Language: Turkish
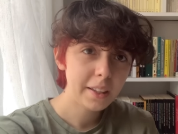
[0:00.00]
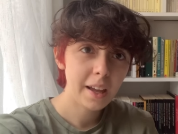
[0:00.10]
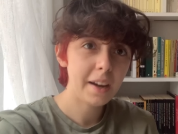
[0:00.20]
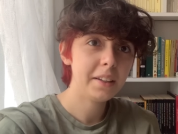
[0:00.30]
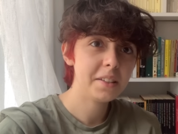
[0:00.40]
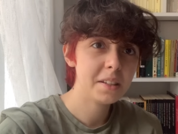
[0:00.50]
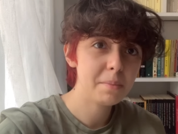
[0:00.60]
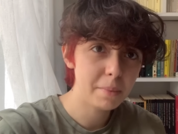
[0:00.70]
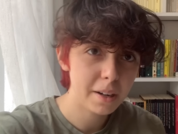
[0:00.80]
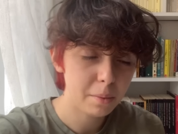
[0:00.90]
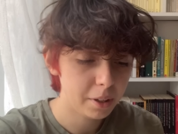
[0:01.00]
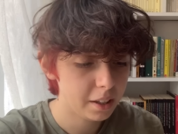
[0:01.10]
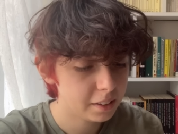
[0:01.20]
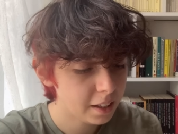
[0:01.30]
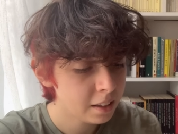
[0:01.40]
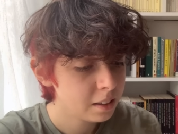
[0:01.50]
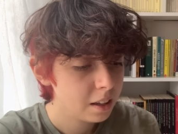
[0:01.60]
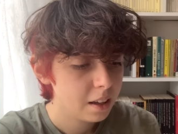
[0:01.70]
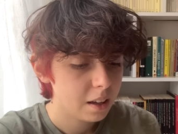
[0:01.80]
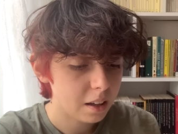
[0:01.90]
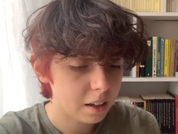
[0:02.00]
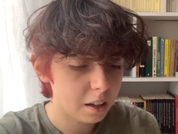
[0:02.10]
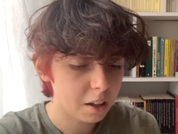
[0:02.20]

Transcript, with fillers: Herkese merhaba yeniden. Ee,